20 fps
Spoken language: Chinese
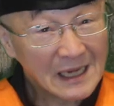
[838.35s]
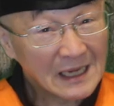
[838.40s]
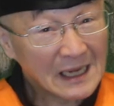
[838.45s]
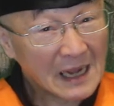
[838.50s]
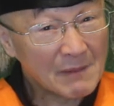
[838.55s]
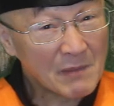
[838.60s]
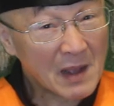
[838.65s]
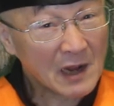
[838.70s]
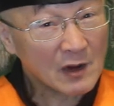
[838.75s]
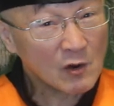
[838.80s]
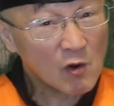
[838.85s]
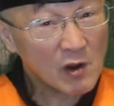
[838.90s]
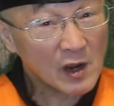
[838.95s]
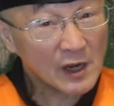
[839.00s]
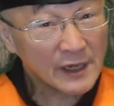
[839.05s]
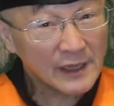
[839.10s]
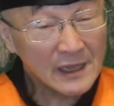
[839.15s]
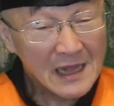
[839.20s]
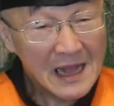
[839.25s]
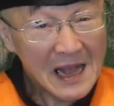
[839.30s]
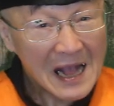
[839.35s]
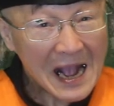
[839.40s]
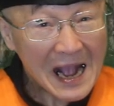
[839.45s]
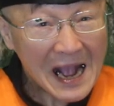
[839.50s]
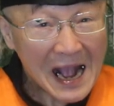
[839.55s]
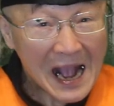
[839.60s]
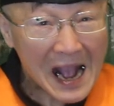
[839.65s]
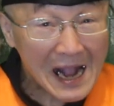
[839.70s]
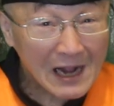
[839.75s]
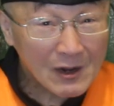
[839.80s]
看韩国安呢，
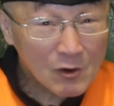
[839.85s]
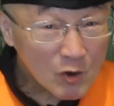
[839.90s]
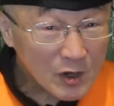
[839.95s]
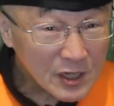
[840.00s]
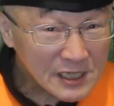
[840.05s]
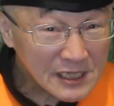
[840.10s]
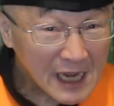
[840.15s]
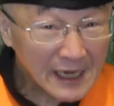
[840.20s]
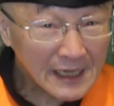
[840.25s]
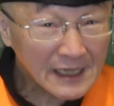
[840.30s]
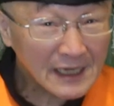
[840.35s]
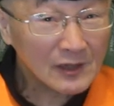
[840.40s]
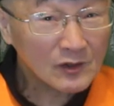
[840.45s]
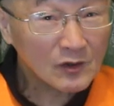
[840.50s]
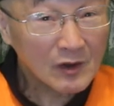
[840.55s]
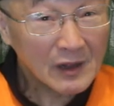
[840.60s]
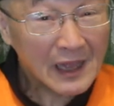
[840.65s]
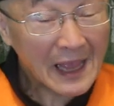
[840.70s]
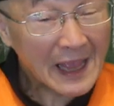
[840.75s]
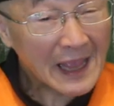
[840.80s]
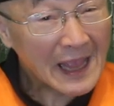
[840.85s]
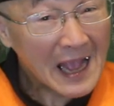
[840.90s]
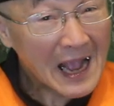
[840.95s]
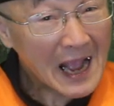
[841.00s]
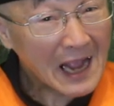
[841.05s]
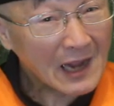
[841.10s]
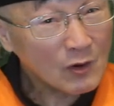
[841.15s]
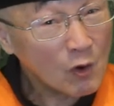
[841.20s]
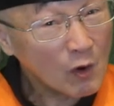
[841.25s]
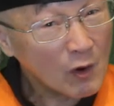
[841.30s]
韩国的安利告诉我，哎，
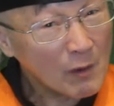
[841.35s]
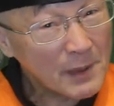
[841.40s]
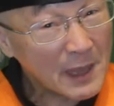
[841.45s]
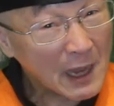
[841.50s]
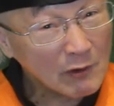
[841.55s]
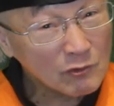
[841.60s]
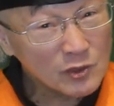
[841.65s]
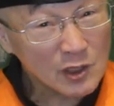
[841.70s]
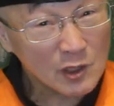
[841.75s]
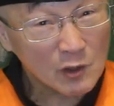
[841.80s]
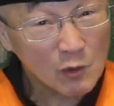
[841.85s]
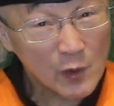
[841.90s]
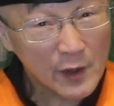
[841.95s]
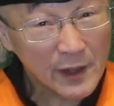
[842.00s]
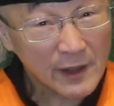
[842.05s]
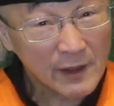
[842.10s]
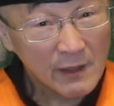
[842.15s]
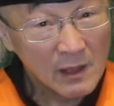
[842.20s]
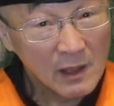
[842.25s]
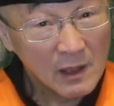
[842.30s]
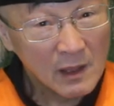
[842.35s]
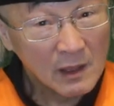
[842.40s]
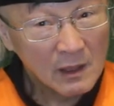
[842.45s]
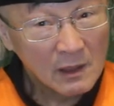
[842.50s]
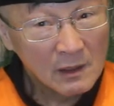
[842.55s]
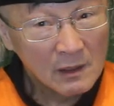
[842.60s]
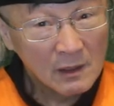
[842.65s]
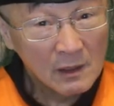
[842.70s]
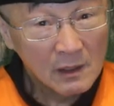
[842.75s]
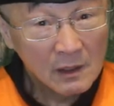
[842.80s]
韩国的朴槿惠，
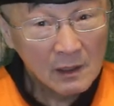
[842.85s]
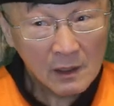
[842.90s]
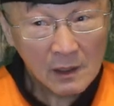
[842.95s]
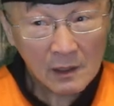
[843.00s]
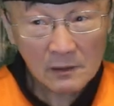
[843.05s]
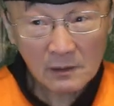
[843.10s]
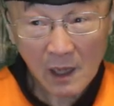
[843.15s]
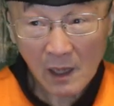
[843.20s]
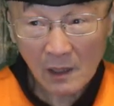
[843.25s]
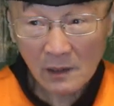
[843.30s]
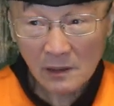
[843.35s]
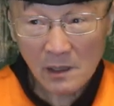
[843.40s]
他